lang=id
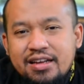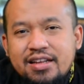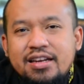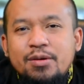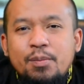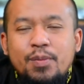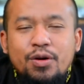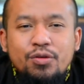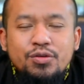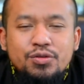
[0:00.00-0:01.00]
dan
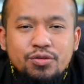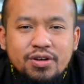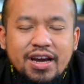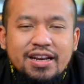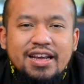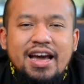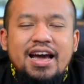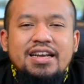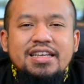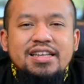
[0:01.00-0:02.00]
menunjukkan
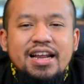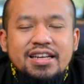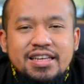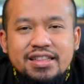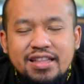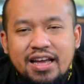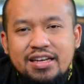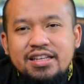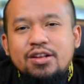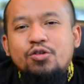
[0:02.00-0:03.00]
kehadiran kita
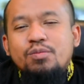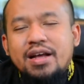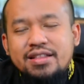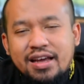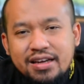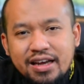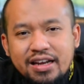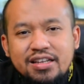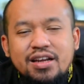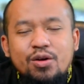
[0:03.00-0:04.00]
di rumah
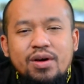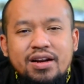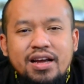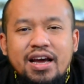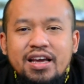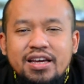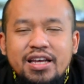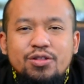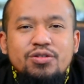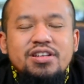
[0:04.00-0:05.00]
tangga, di keluarga
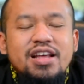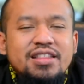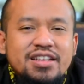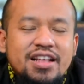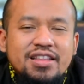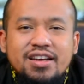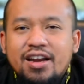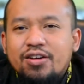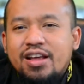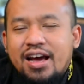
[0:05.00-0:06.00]
itu
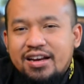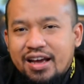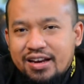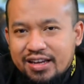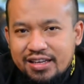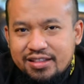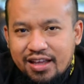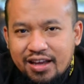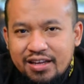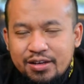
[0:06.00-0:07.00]
dinanti-nantikan oleh anak-anak kita